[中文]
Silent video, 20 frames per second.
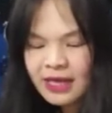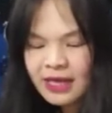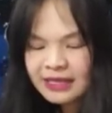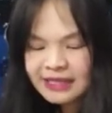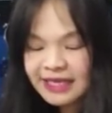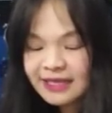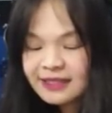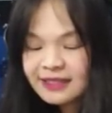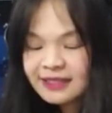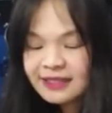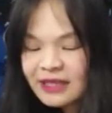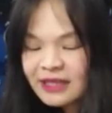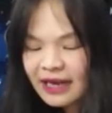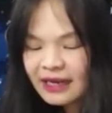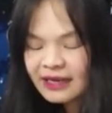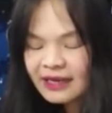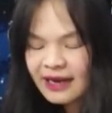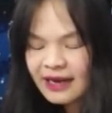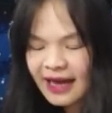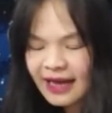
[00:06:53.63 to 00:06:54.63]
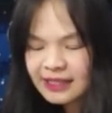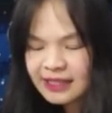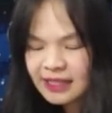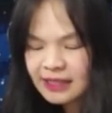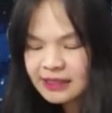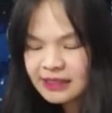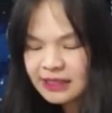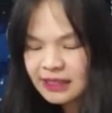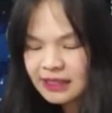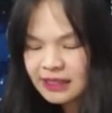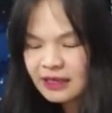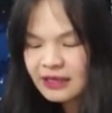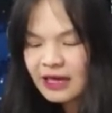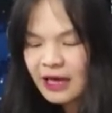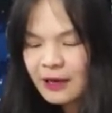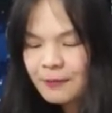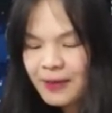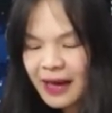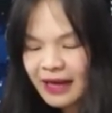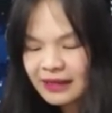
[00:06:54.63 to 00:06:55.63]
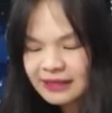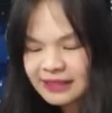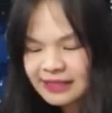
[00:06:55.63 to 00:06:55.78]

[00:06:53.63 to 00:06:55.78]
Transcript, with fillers: 钱从哪里来？检警应该把